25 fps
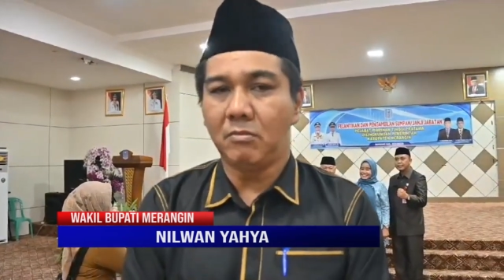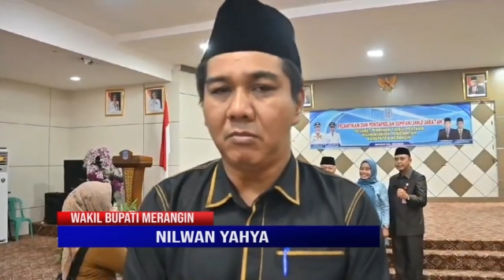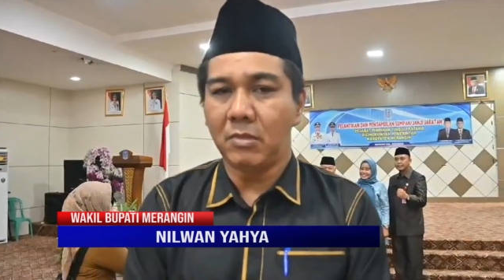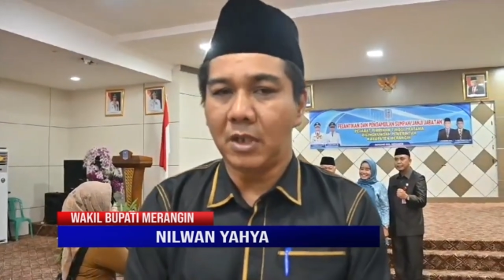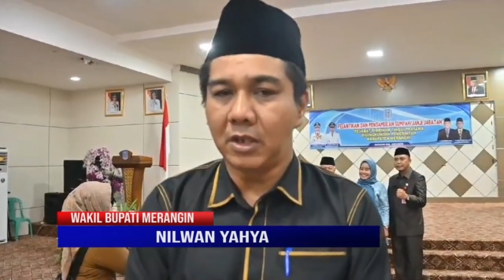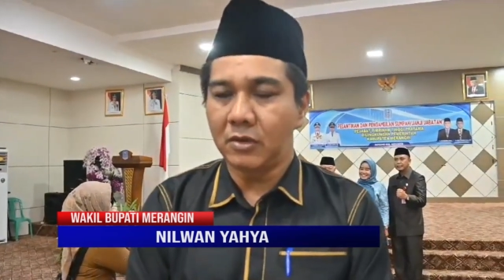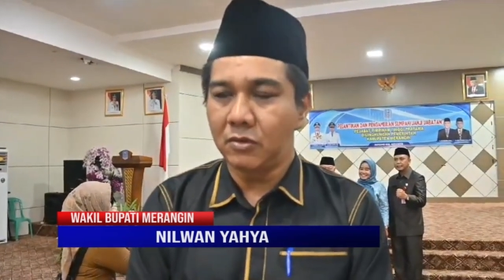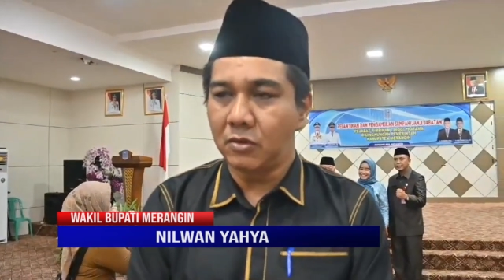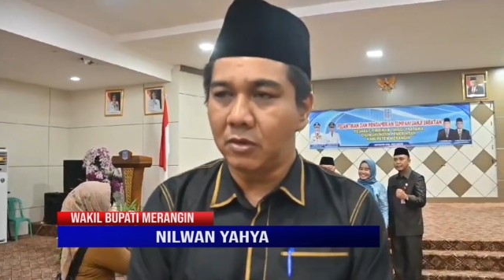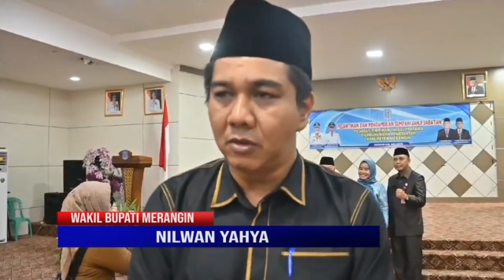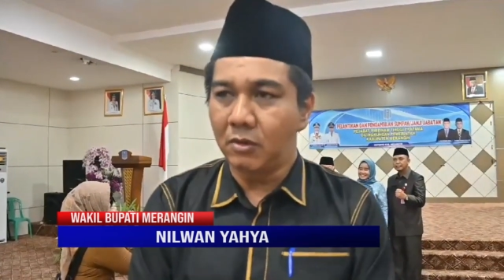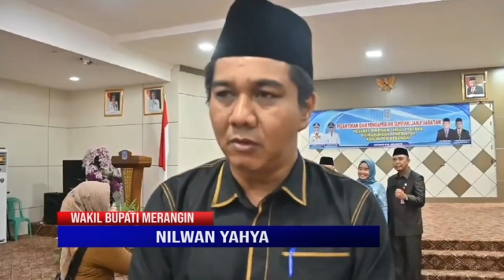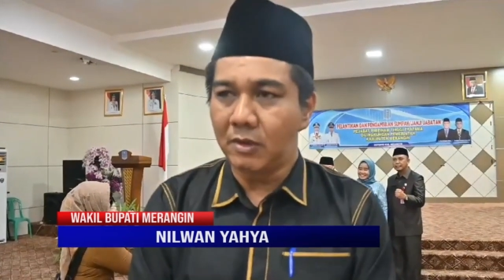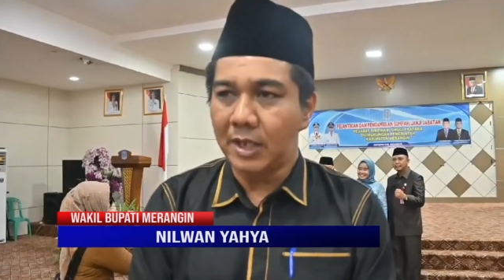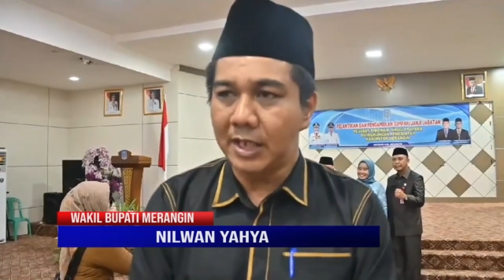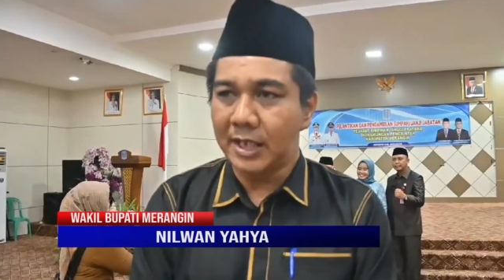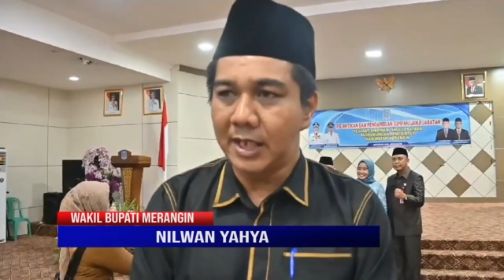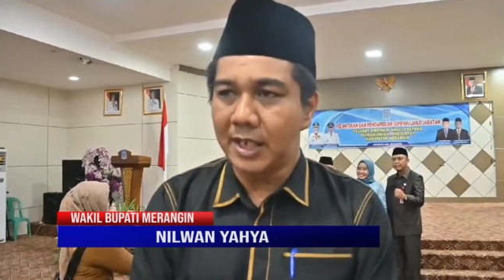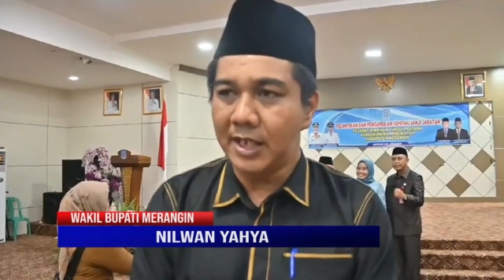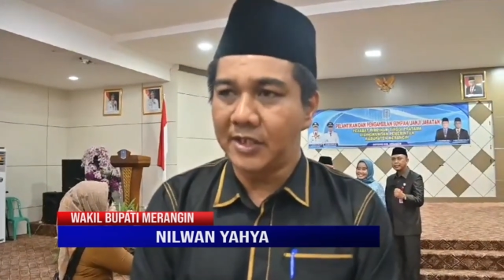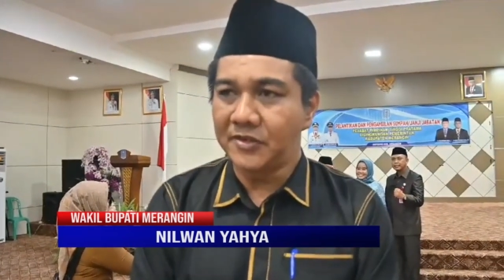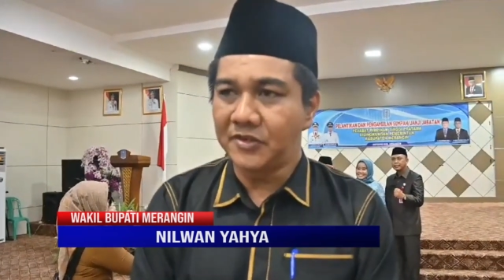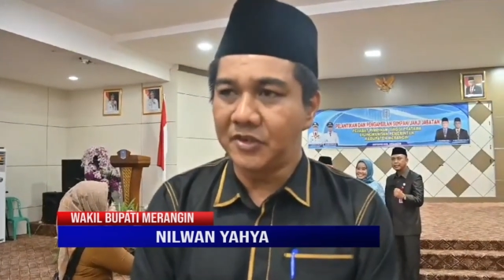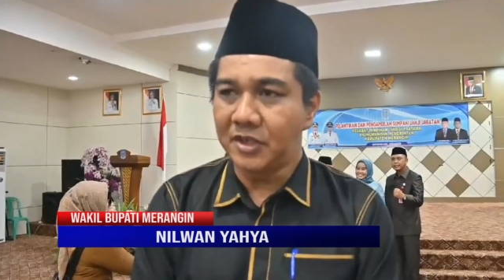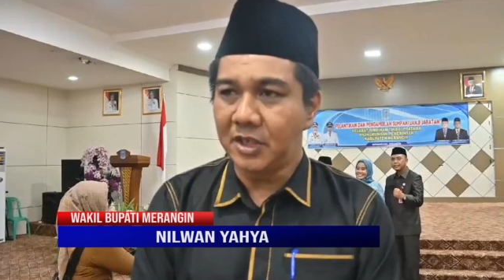baru keluar
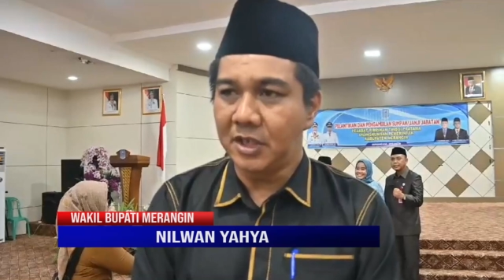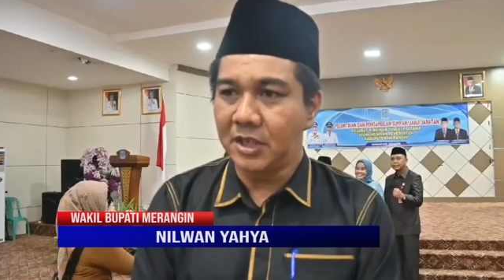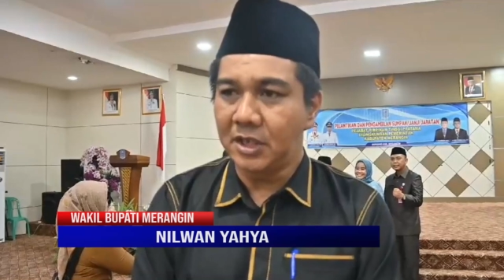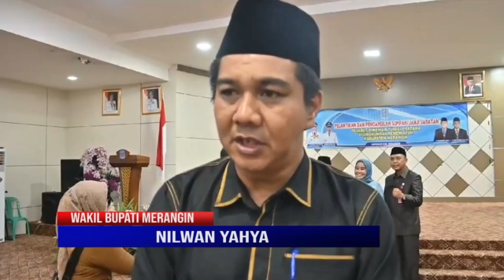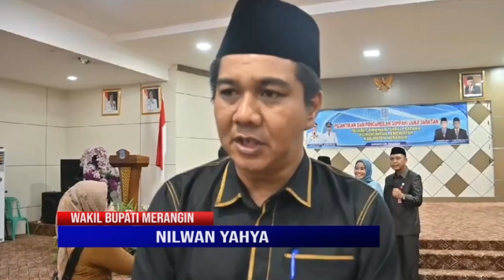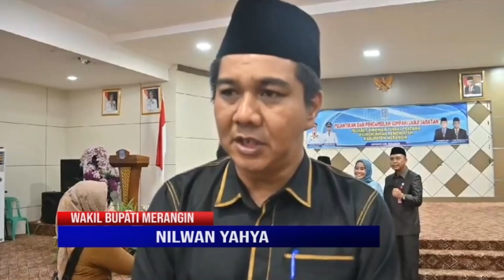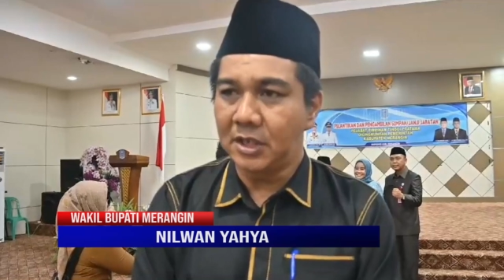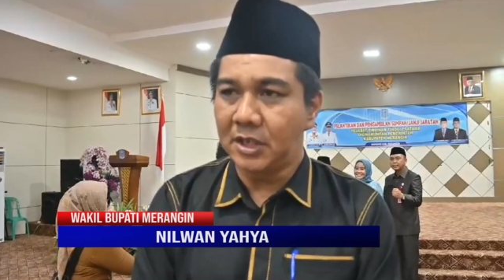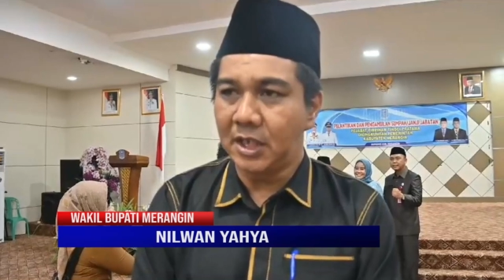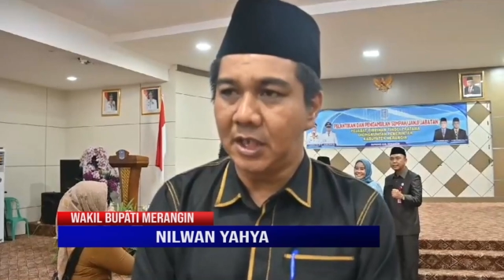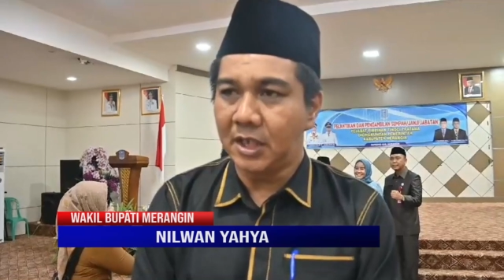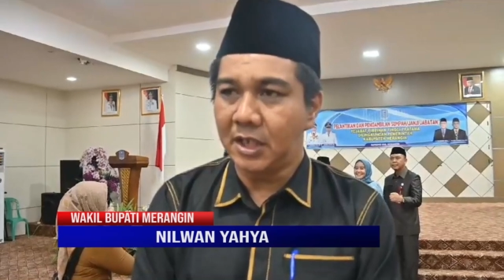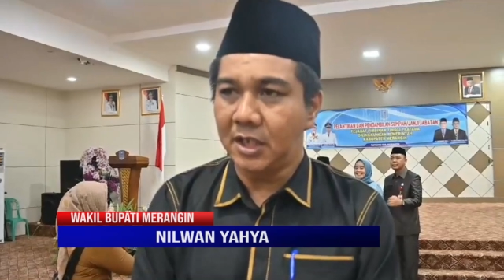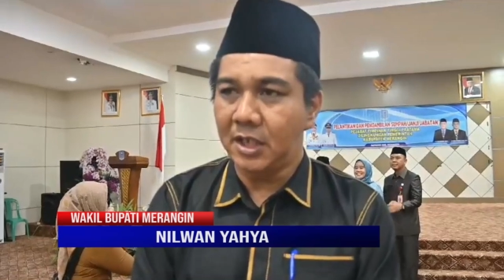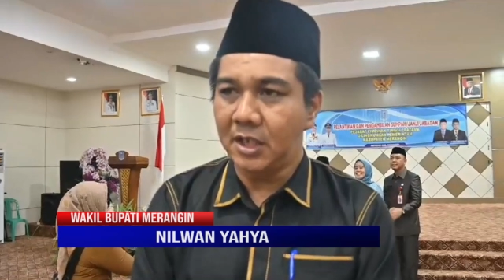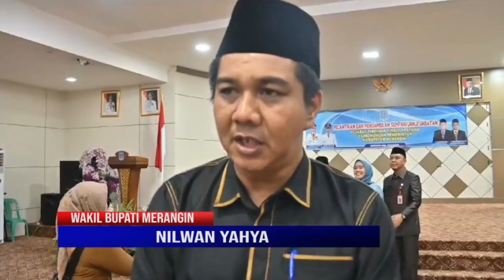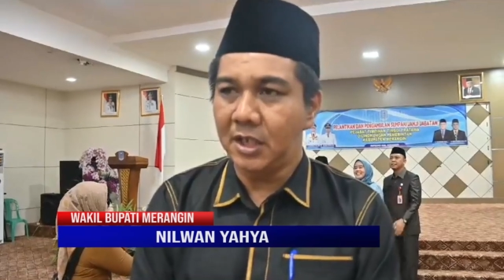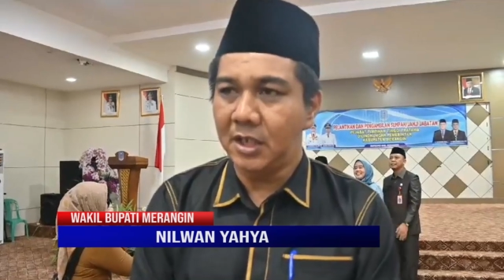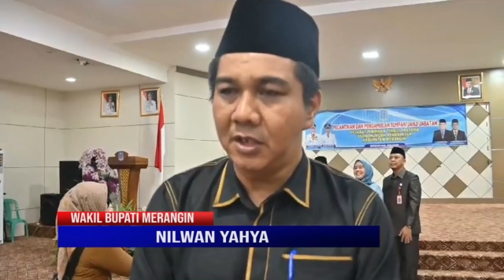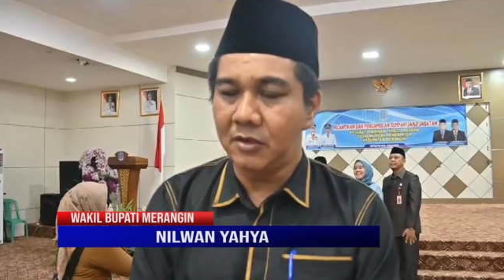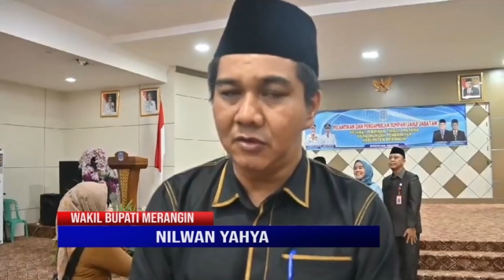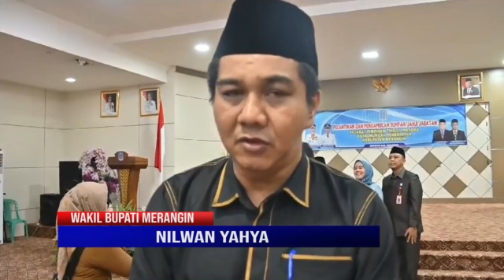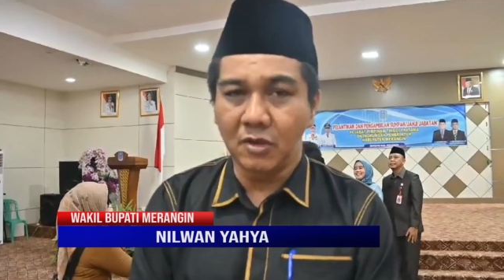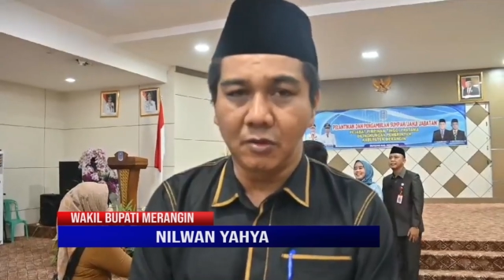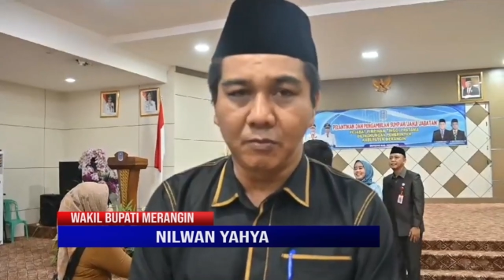hasil dari
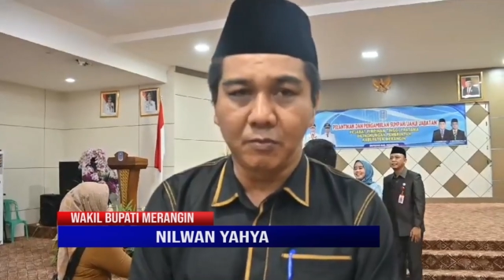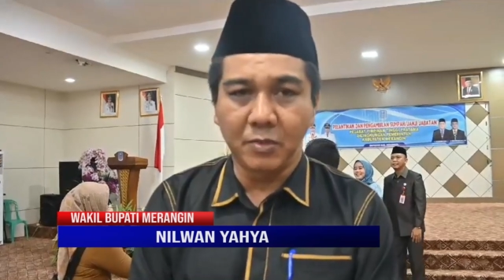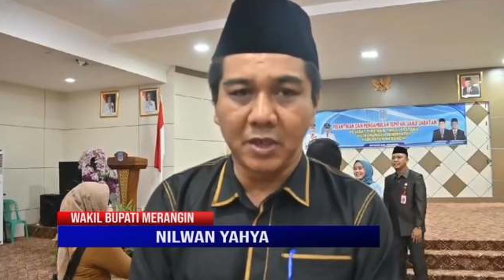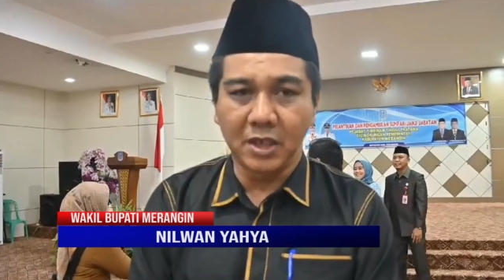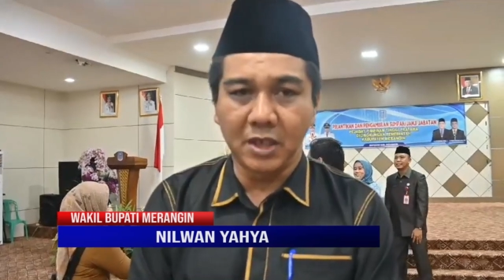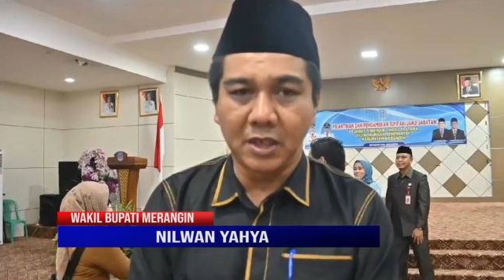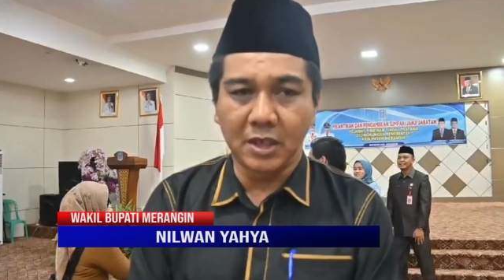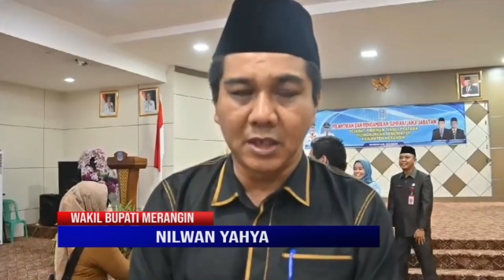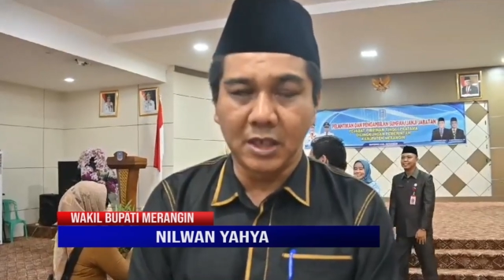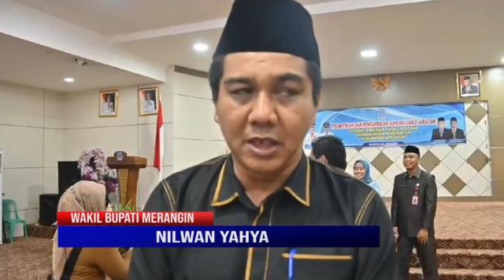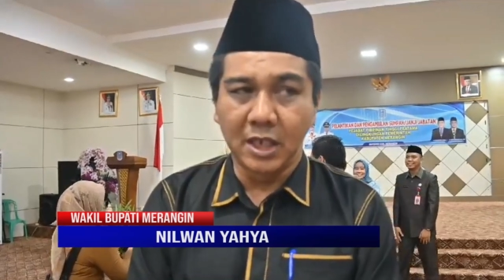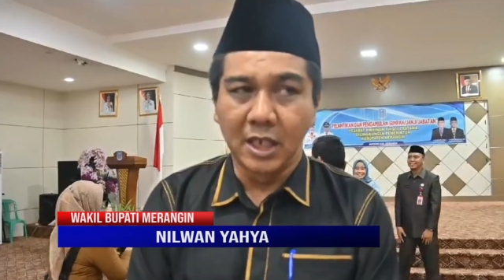Jopit.